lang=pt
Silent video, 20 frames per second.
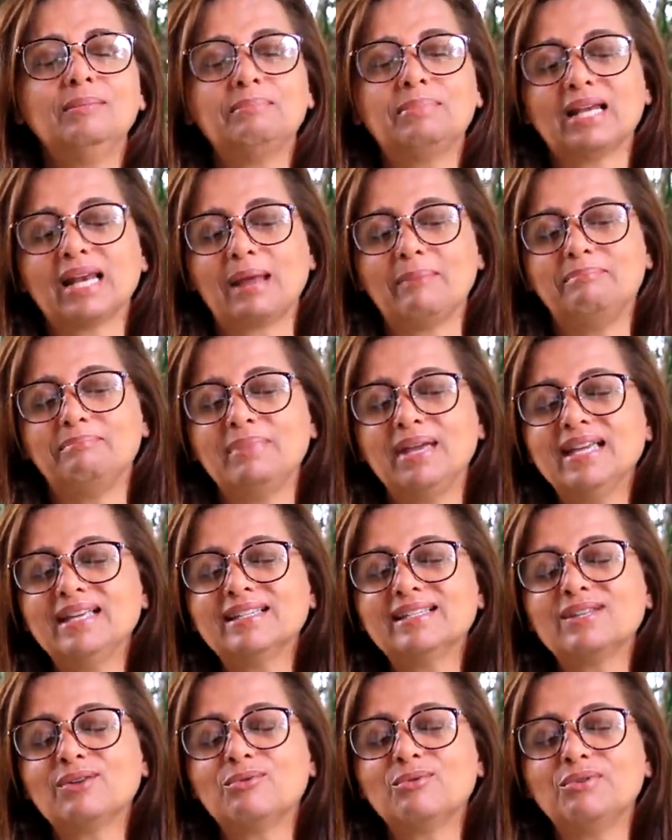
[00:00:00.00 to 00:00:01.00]
pela
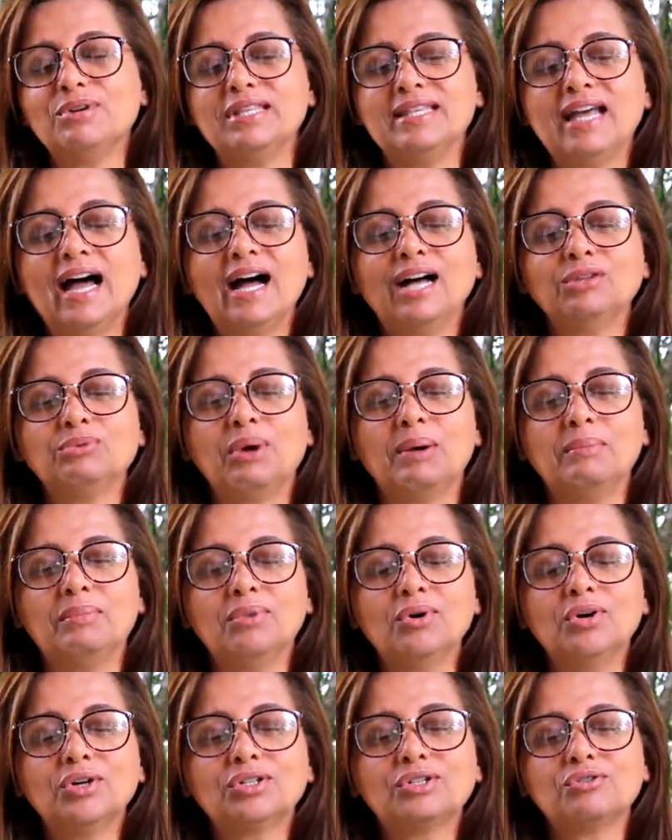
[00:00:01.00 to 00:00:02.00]
bênção, cuidado,
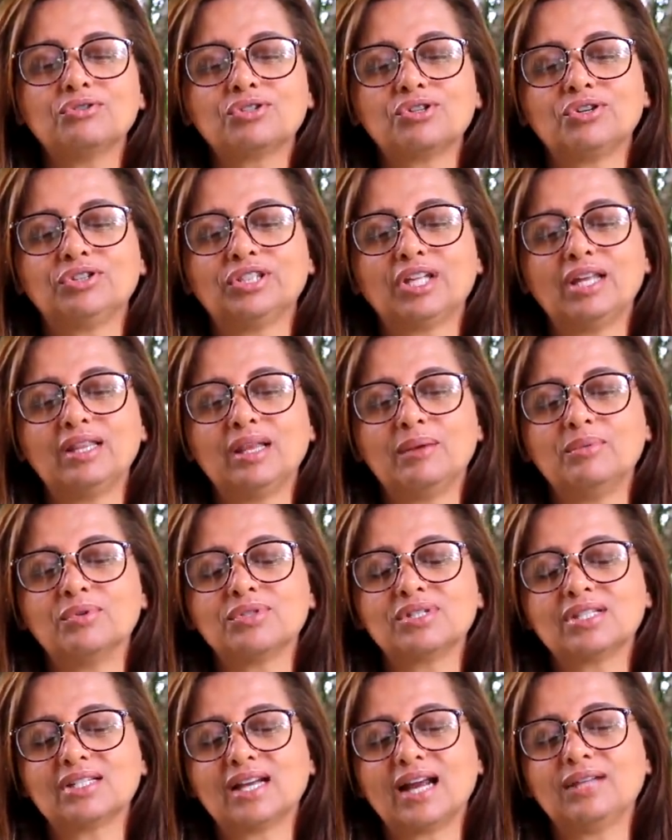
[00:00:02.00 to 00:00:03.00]
amor que o Senhor tem
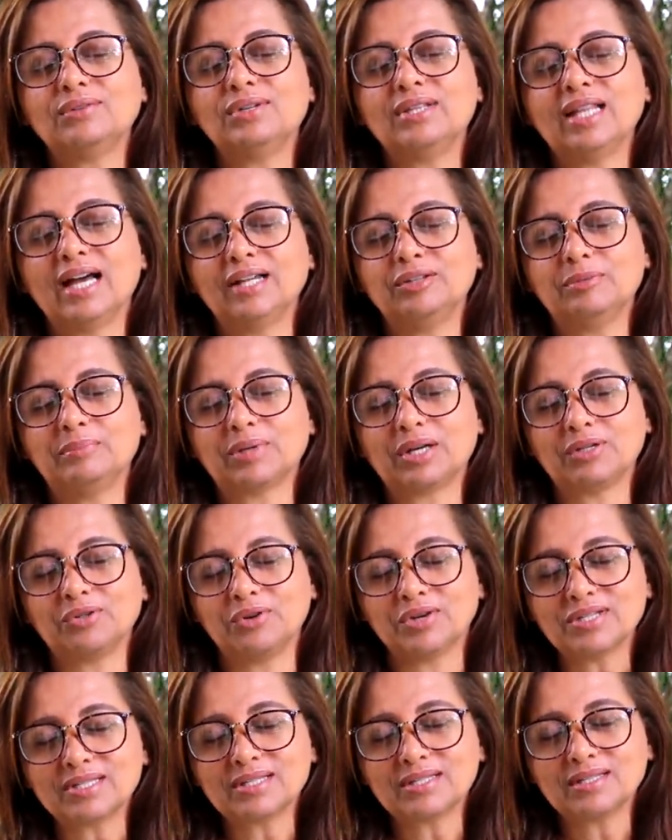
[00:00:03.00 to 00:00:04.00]
demonstrado e dado para
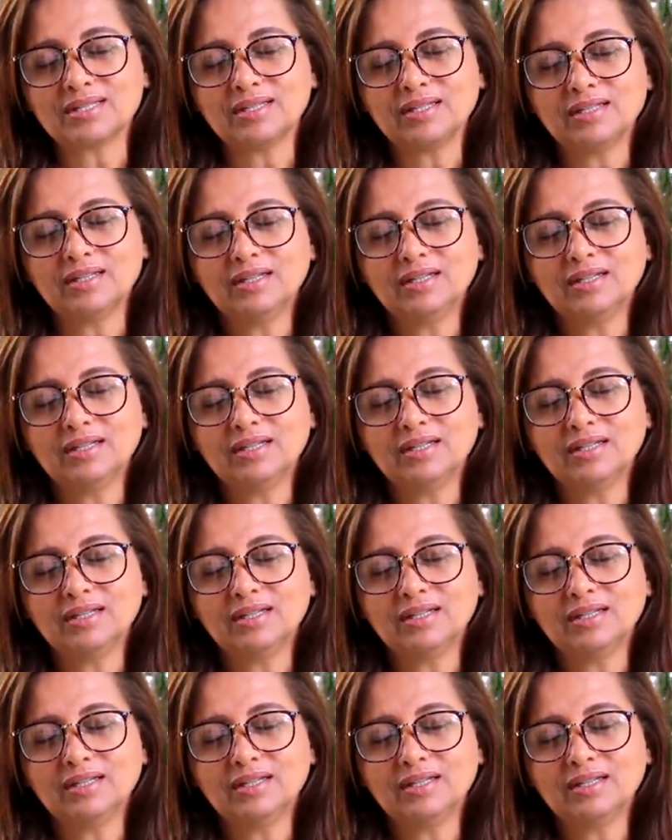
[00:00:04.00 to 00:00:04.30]
nós.